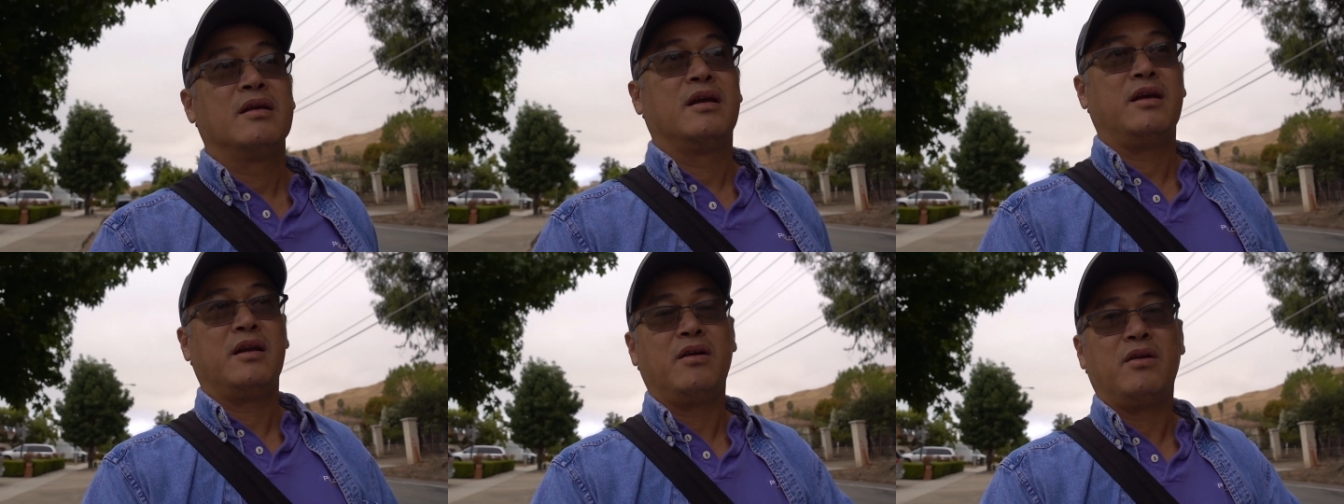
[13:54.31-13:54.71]

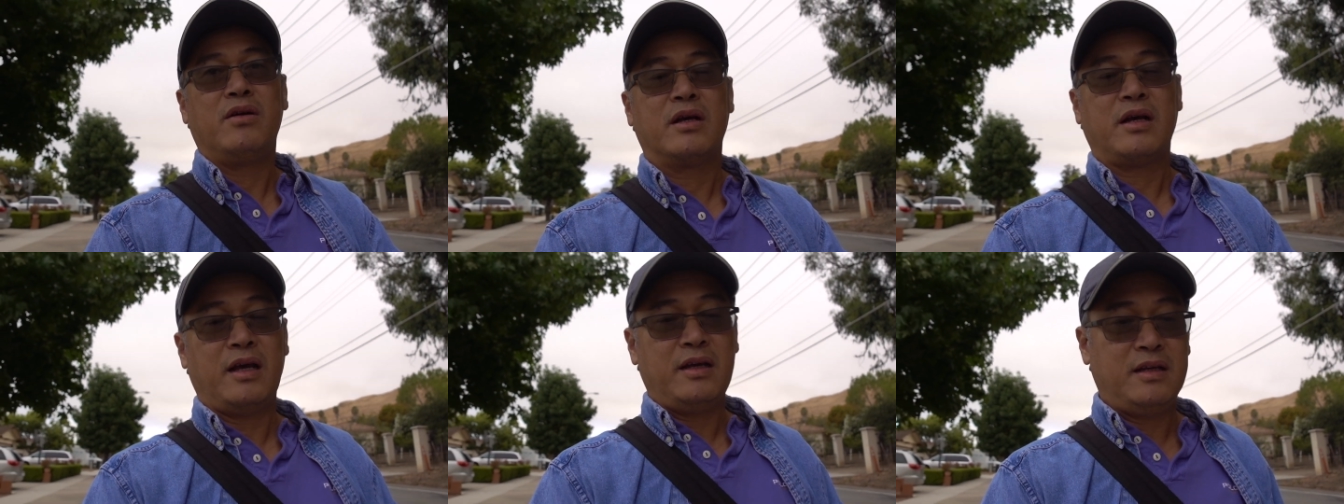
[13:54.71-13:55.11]
Nghe
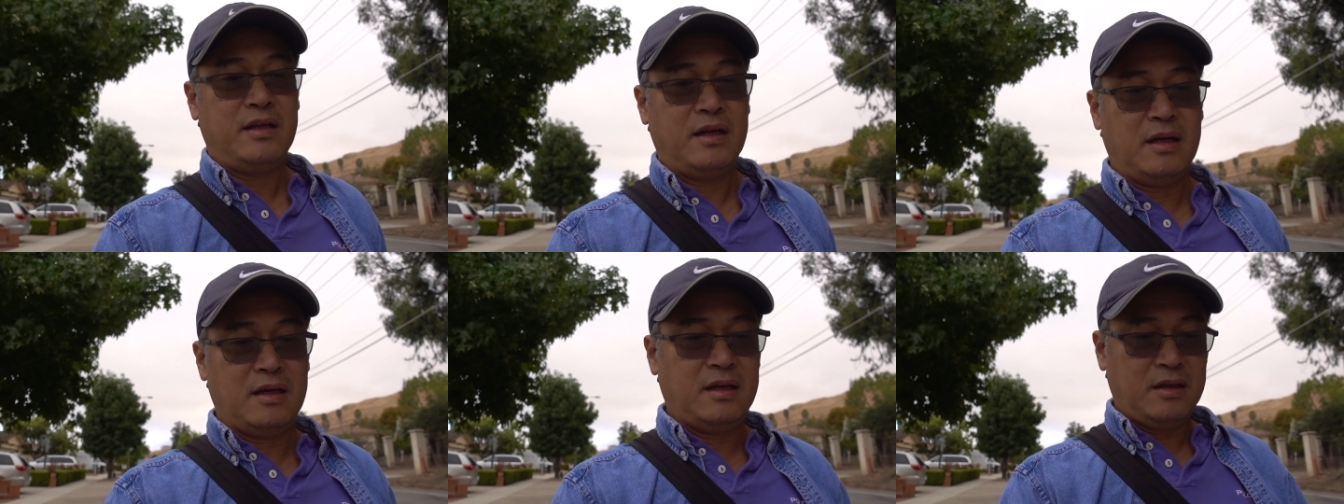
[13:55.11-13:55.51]
đo K,
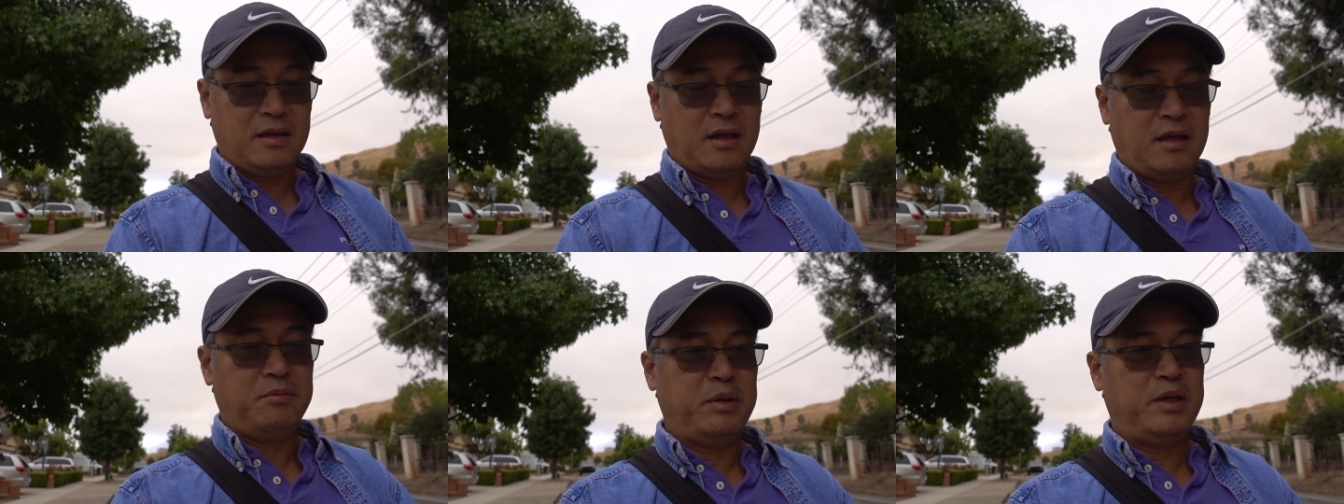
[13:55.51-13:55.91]

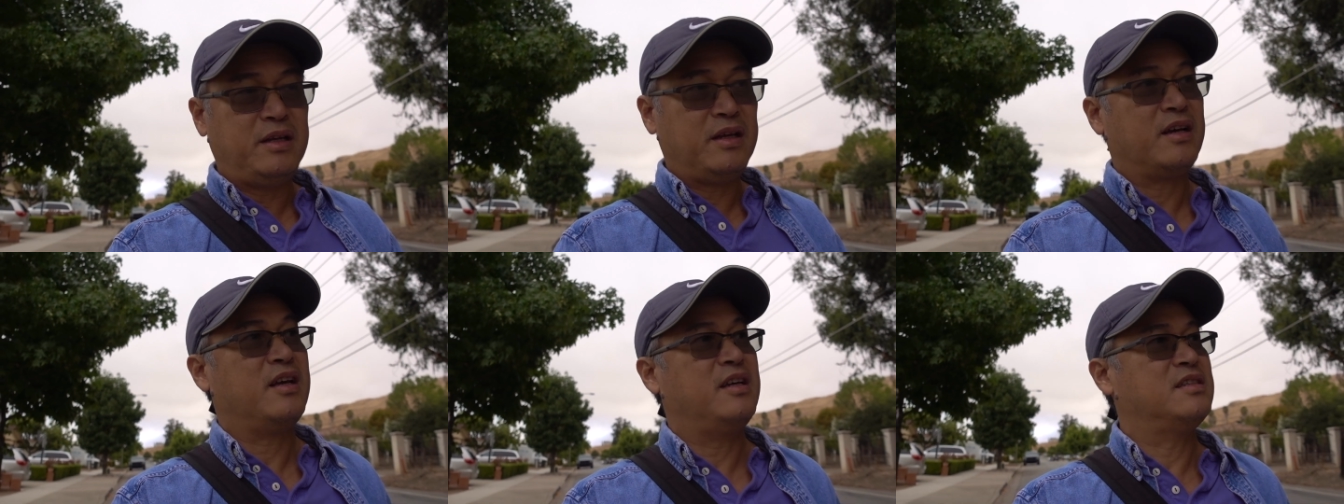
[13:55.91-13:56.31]
KP
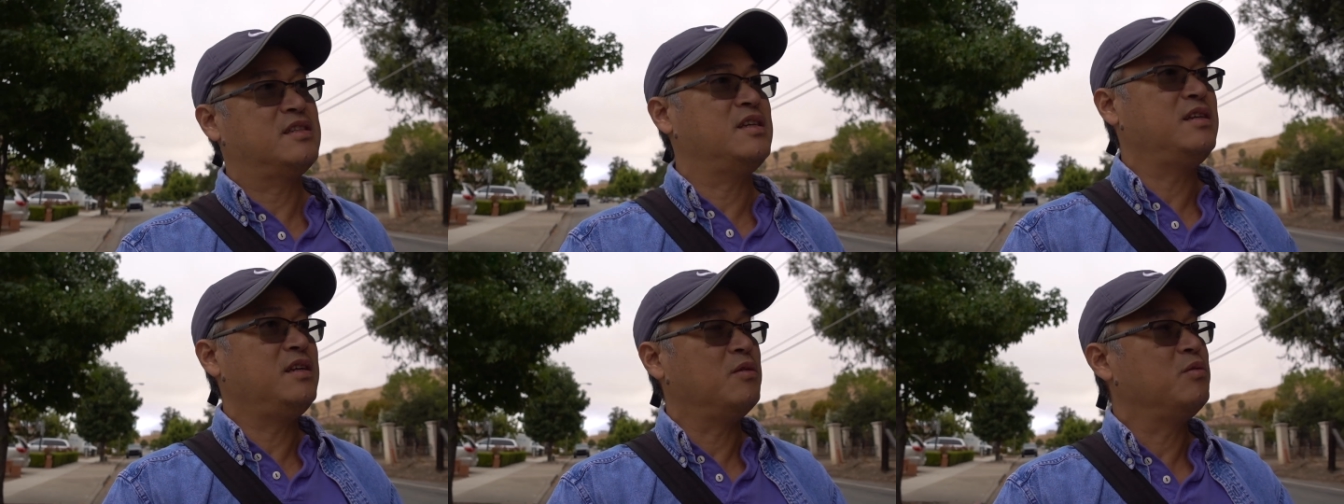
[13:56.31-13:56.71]
hay KC
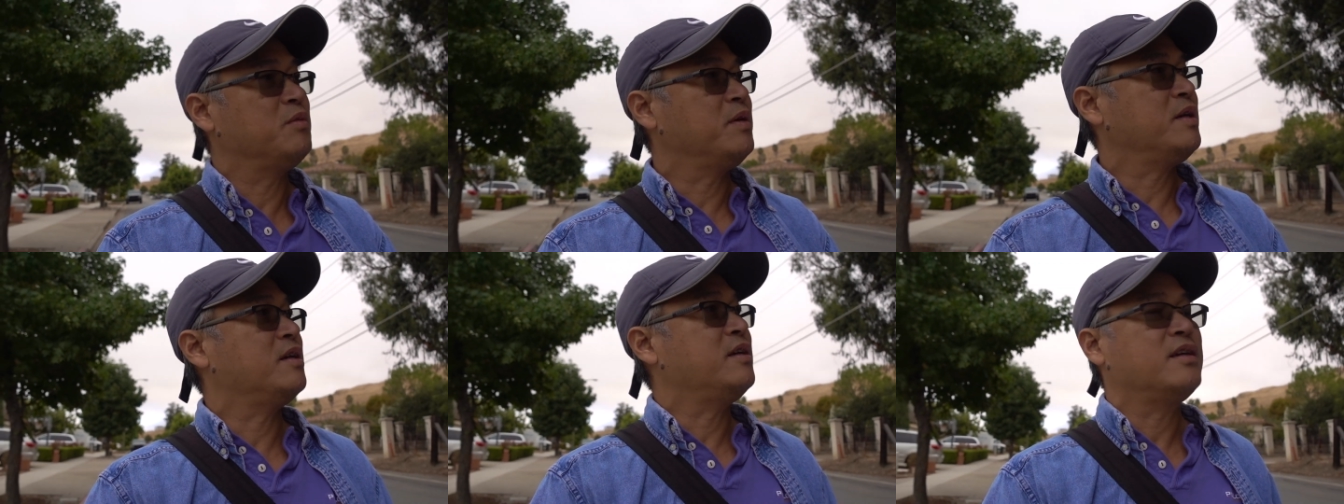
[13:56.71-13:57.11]
gì
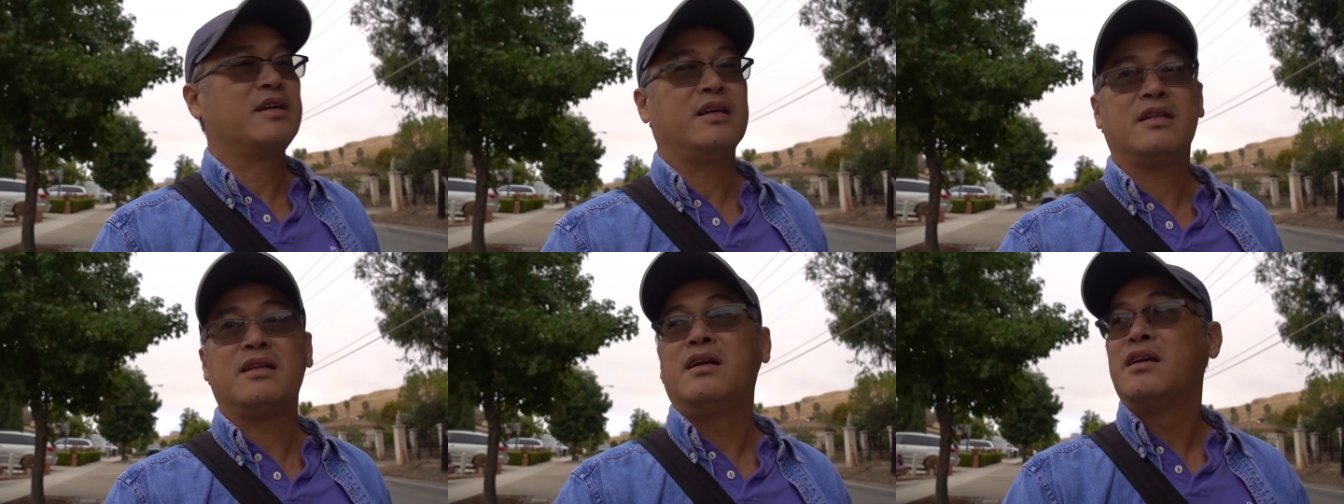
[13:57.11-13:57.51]
quên mất rồi,
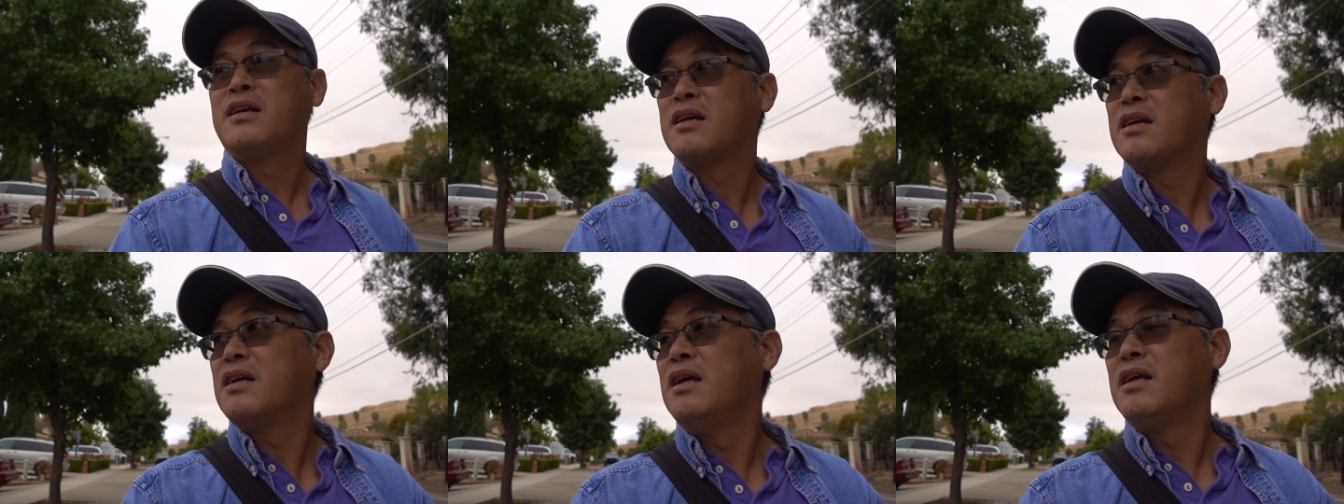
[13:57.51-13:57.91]

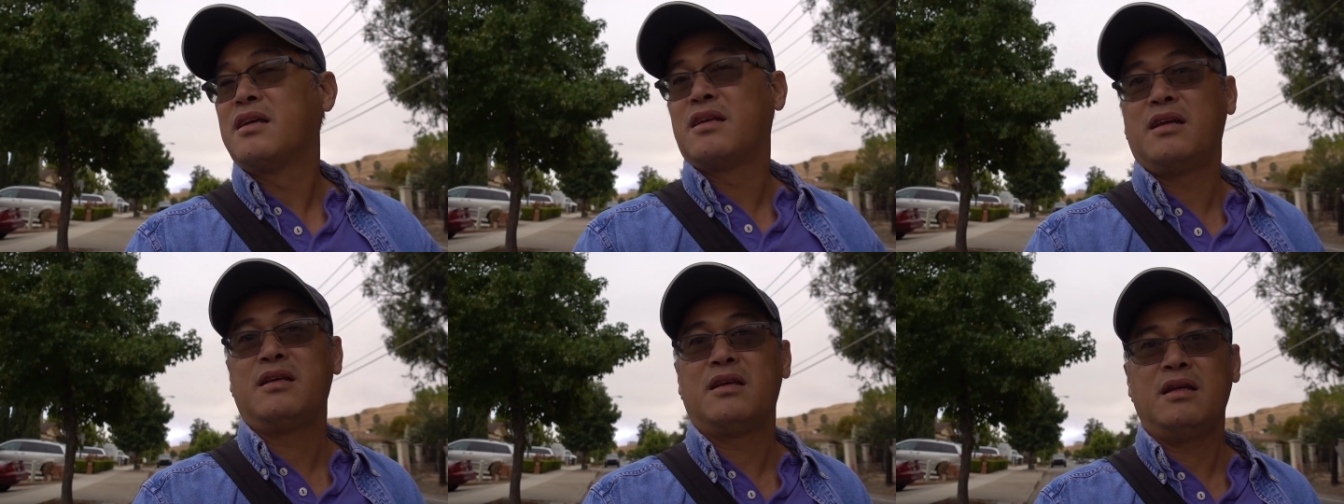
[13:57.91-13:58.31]

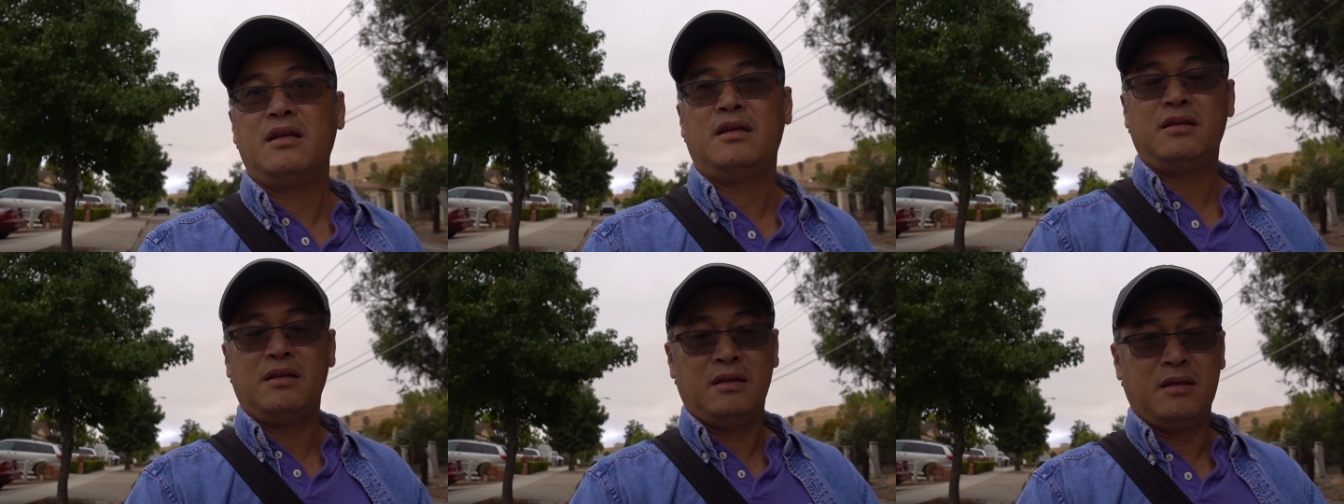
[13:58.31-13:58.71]
cái,
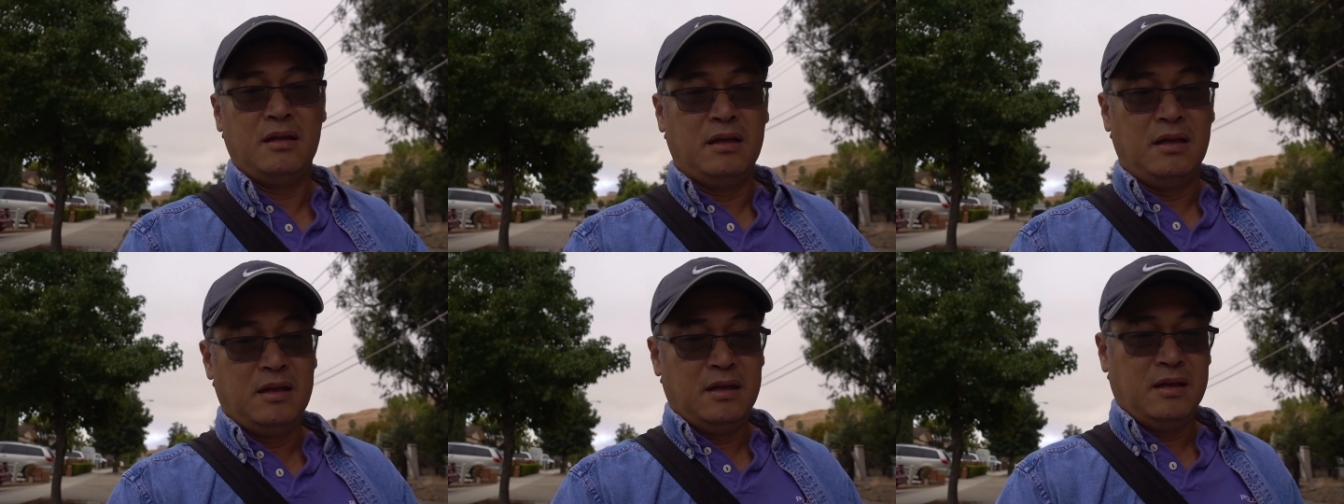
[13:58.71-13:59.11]

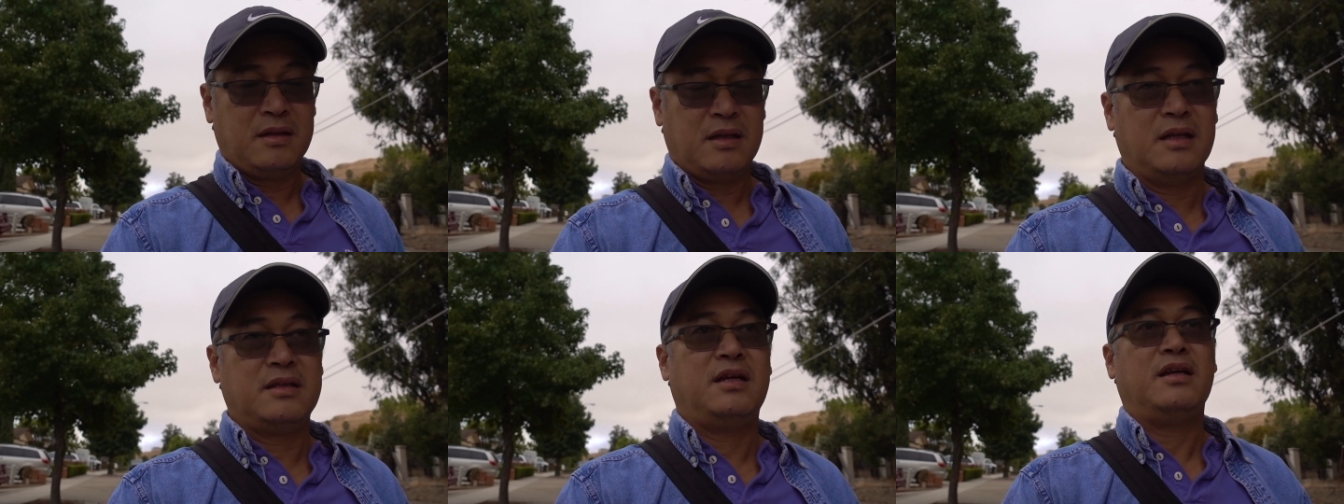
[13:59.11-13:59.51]

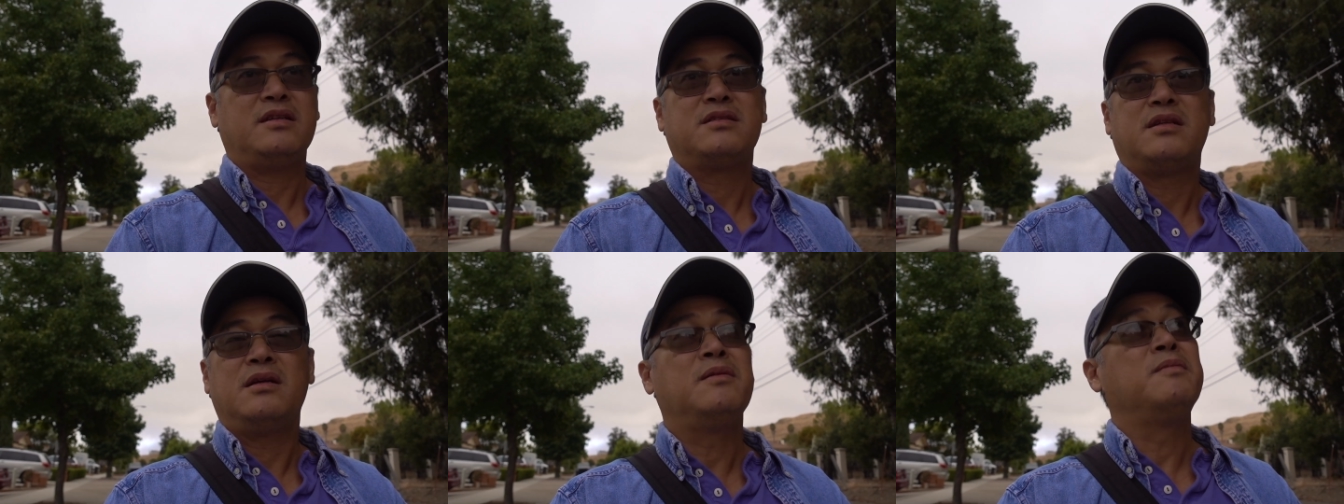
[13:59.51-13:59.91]
cái
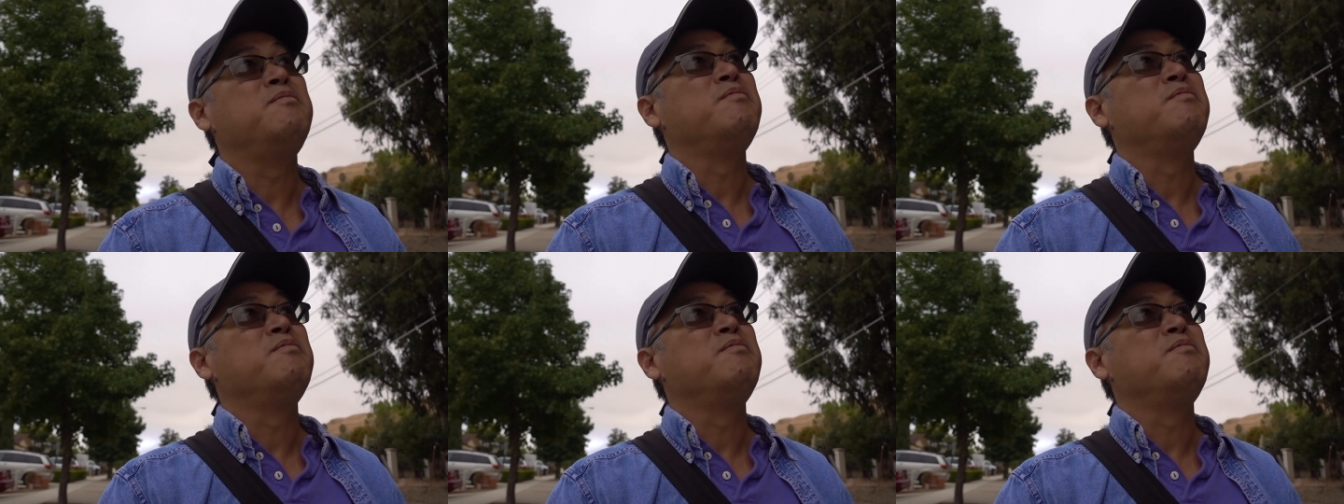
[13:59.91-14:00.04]
test đó.